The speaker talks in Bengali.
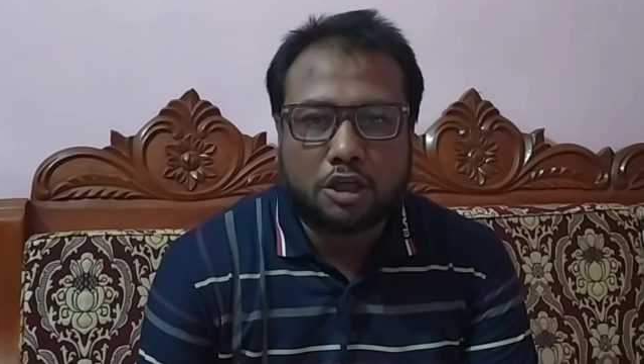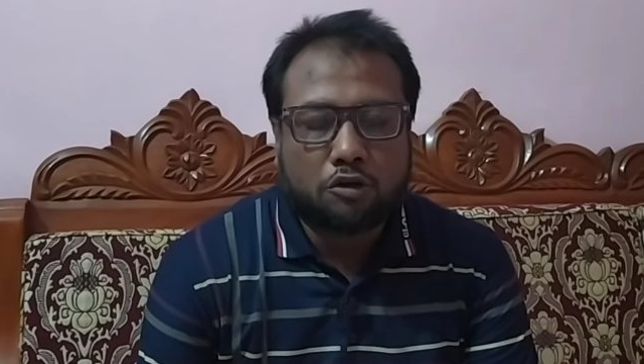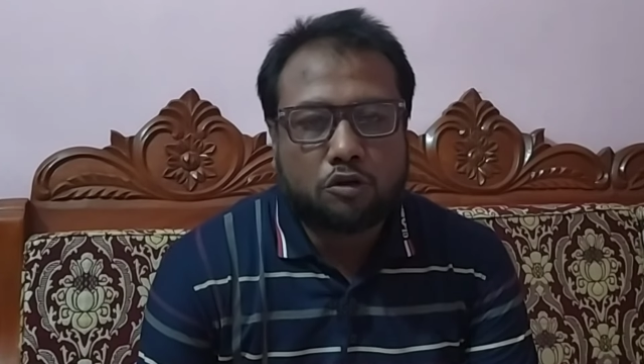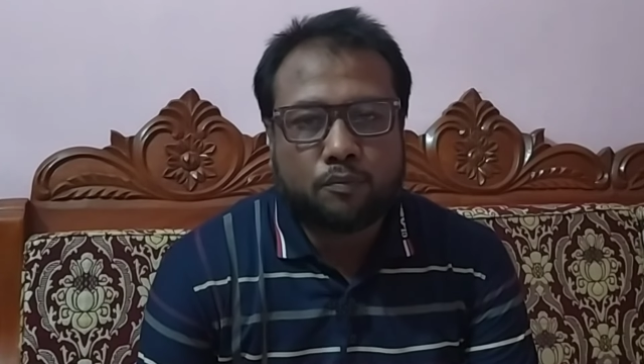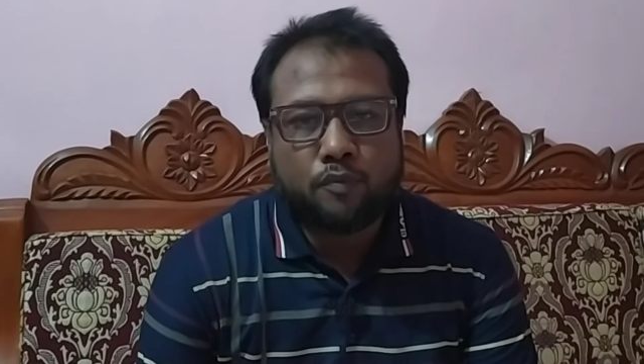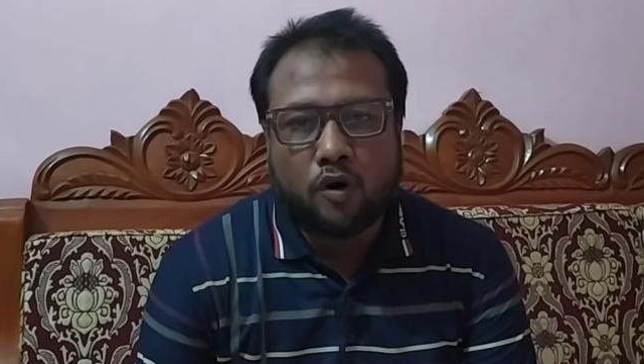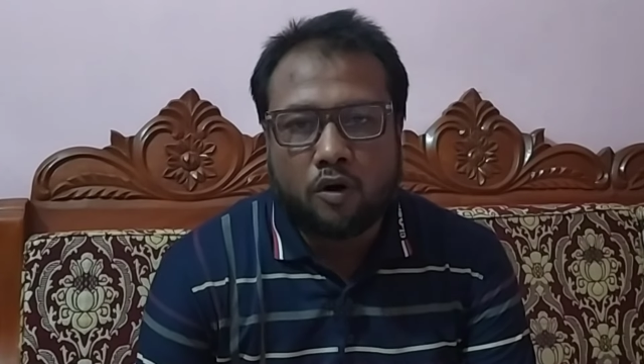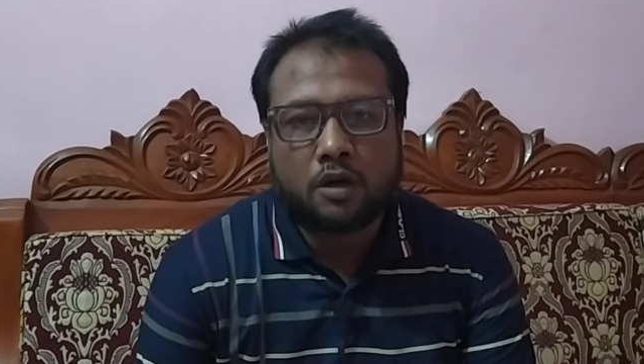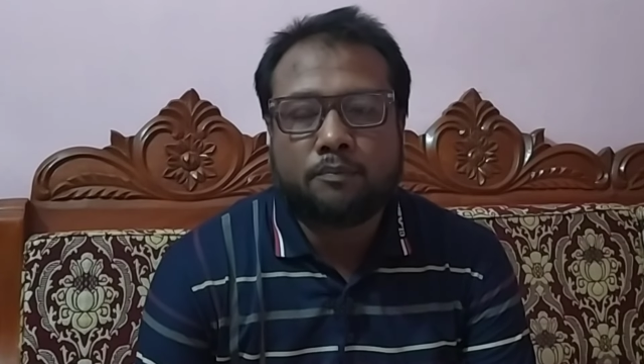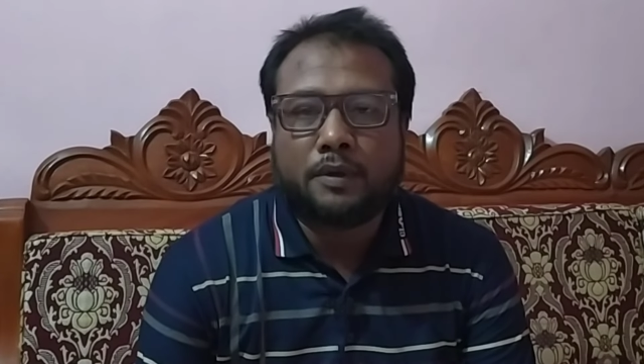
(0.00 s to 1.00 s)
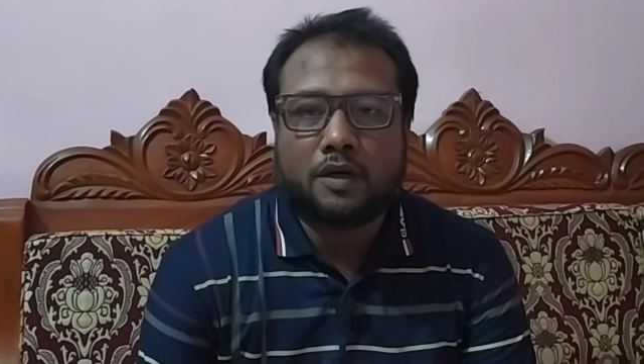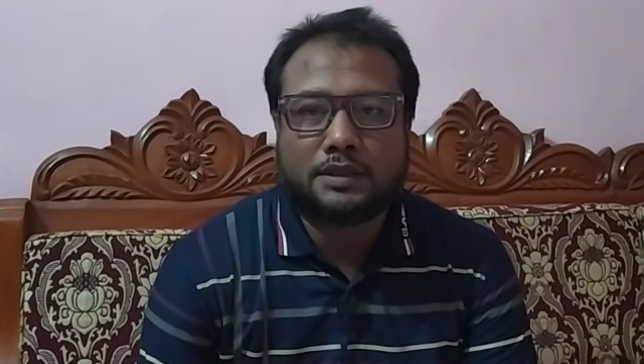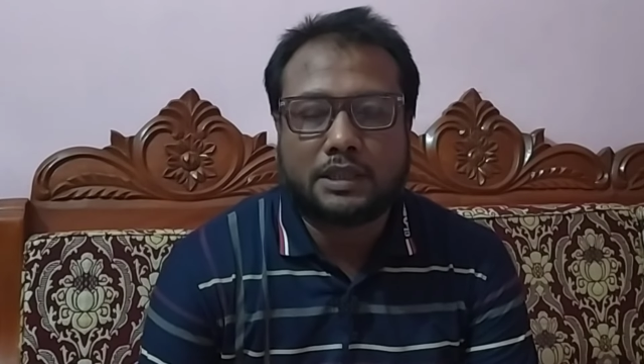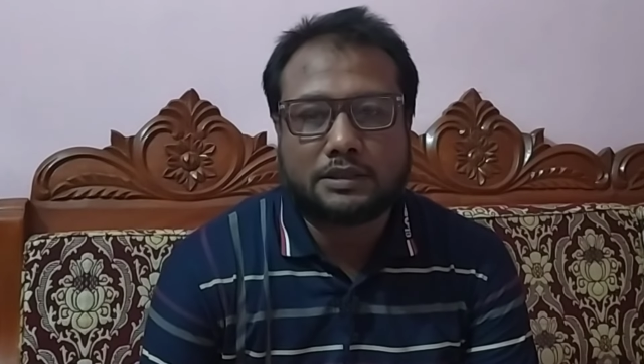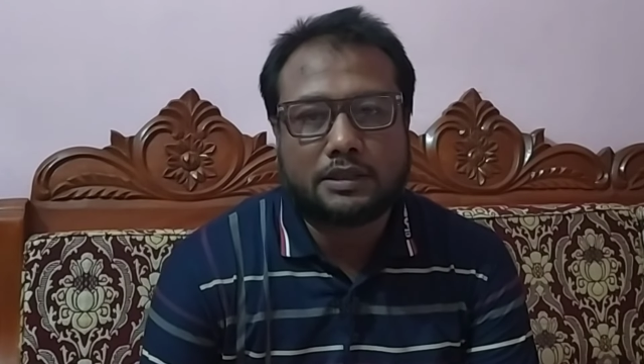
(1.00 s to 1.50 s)
আশানুরূপ ফল
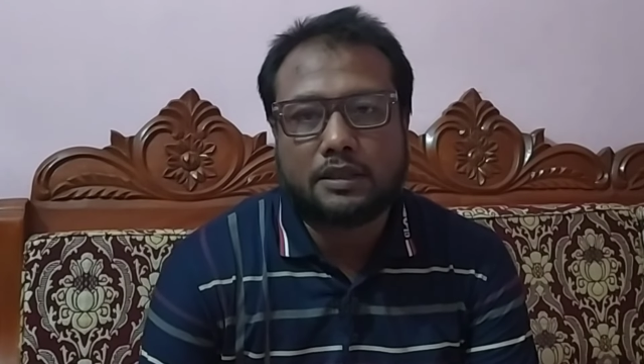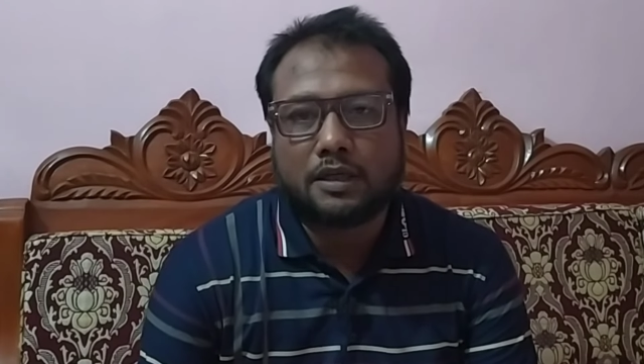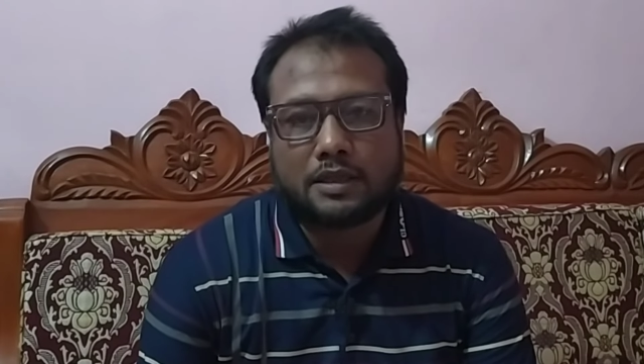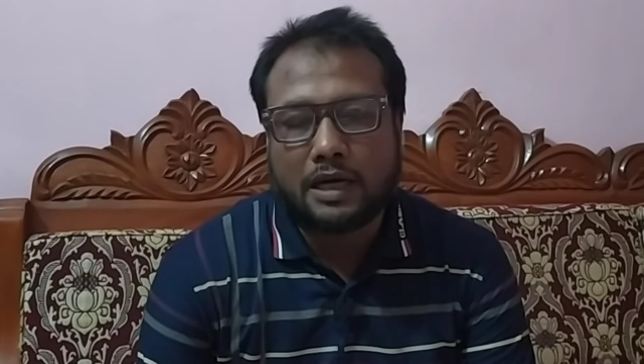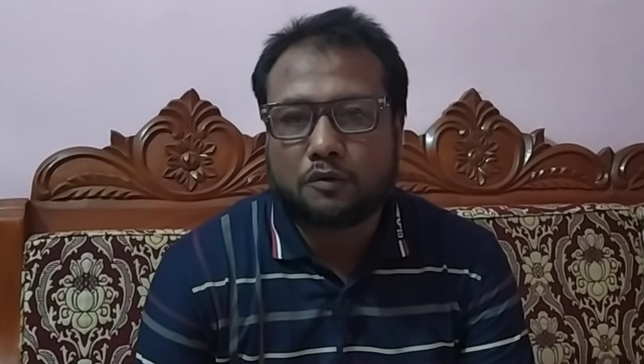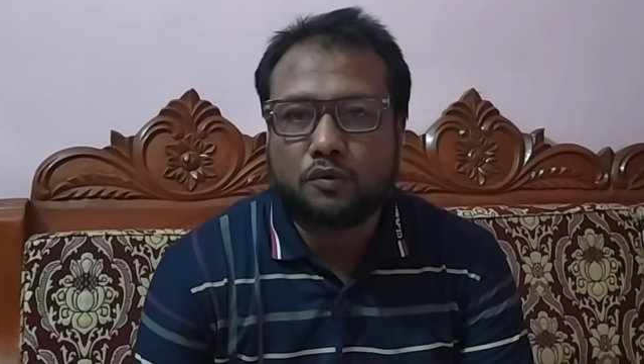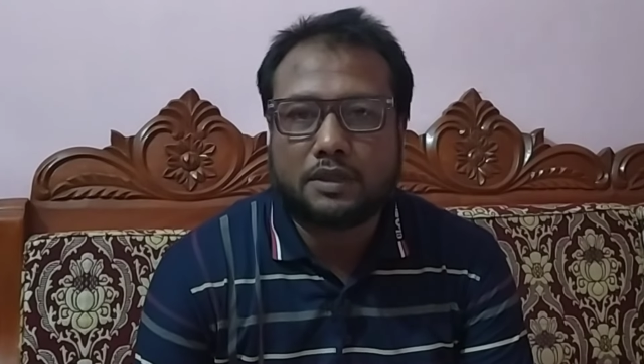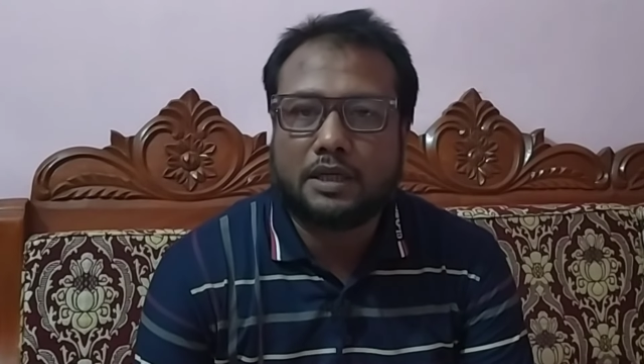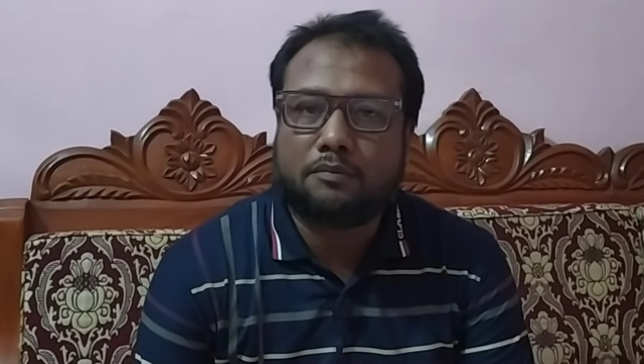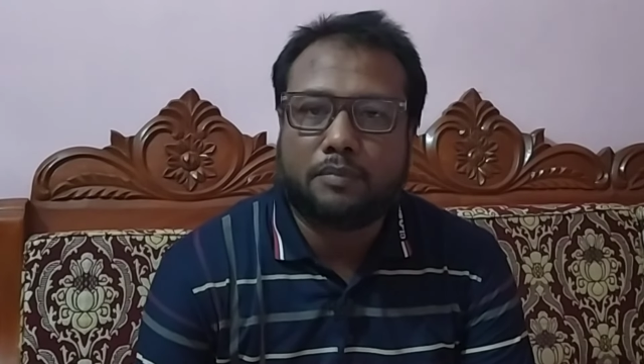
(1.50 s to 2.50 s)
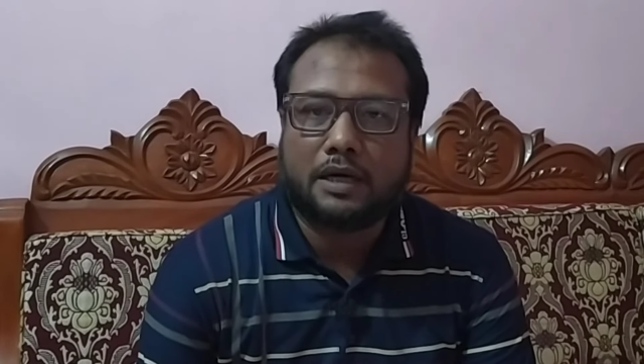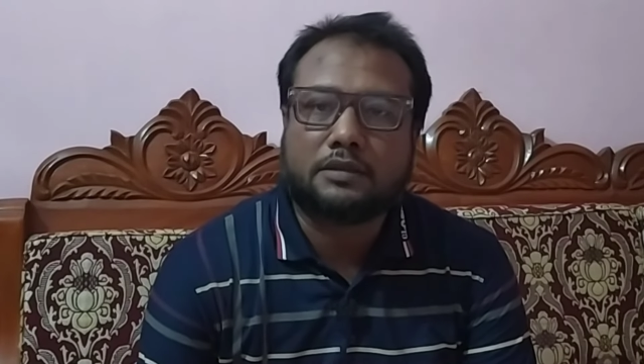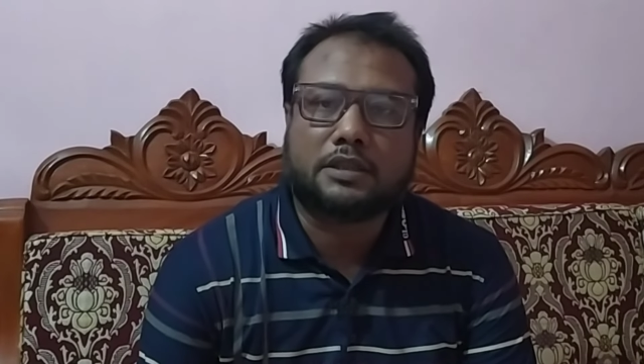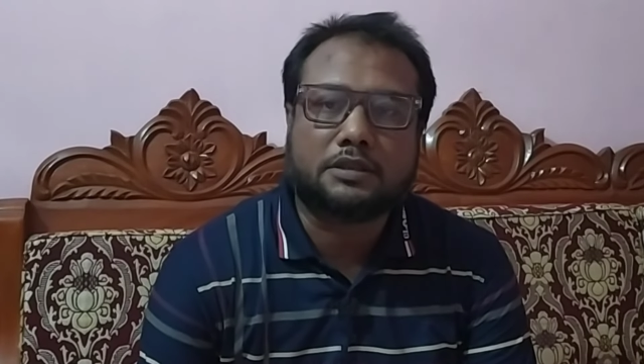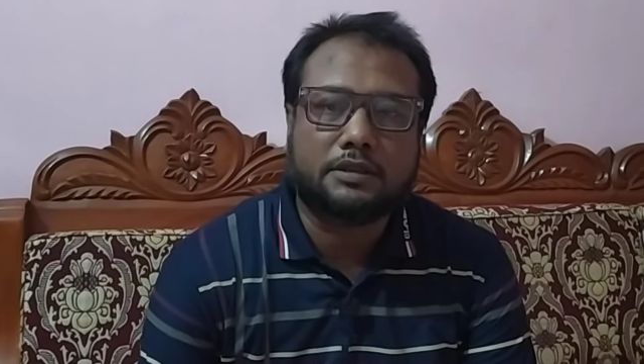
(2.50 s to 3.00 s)
পাওয়া যাচ্ছে না ঠাকুর ঠাকুরগাঁয়ের পাট
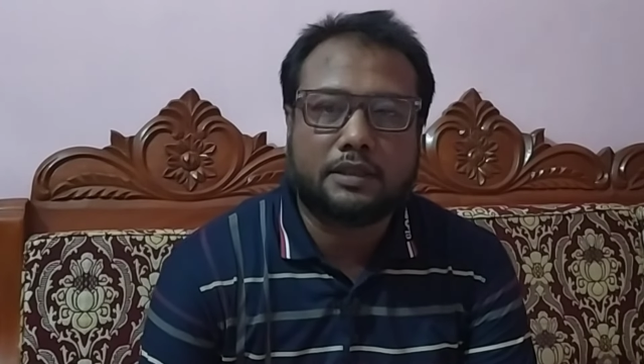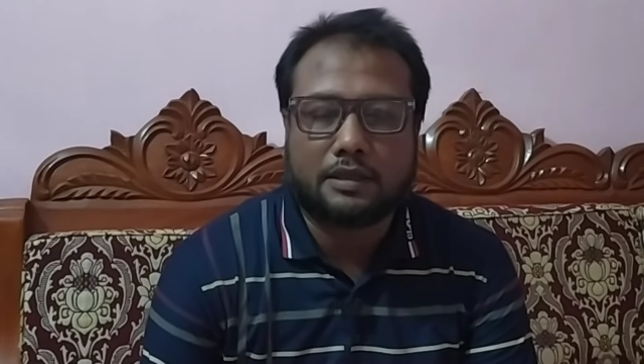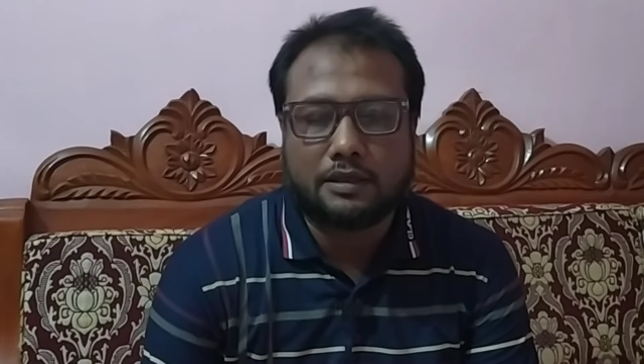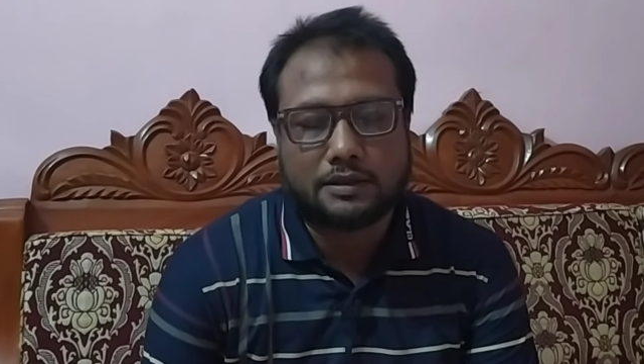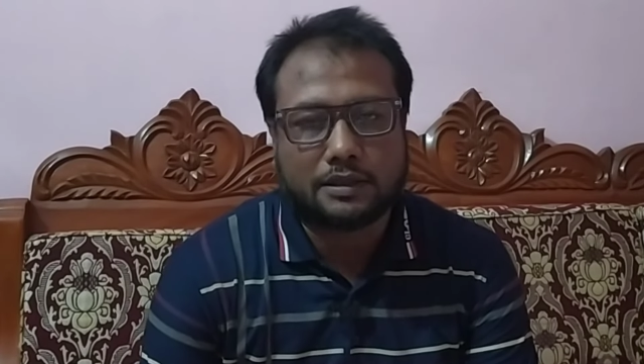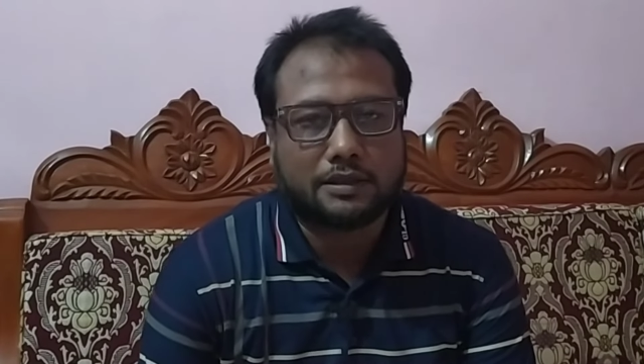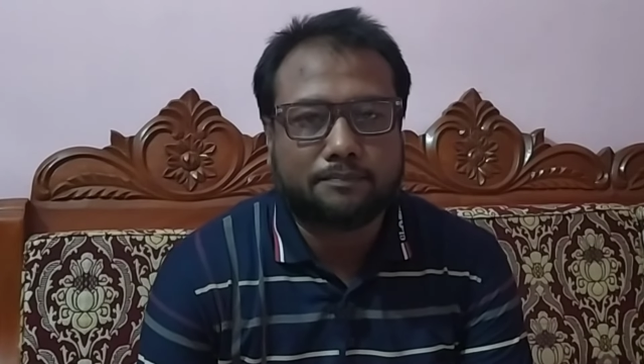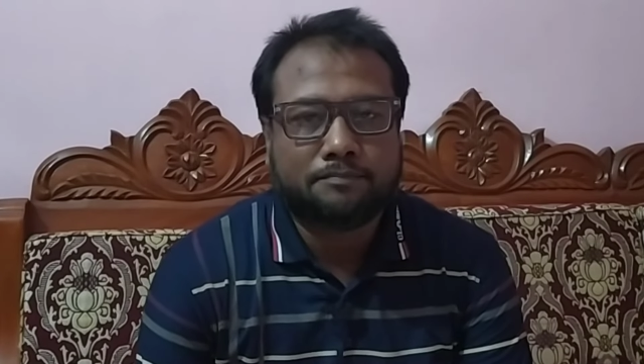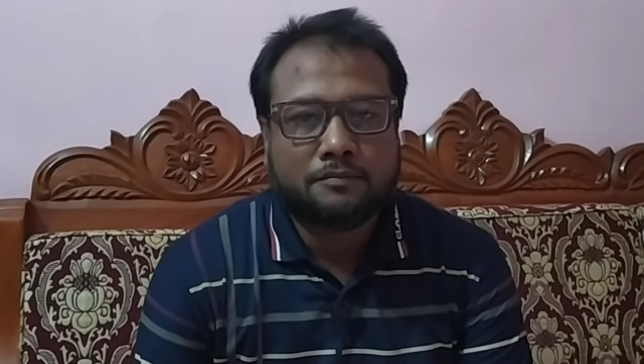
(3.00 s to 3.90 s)
চাষিদের কাছ থেকে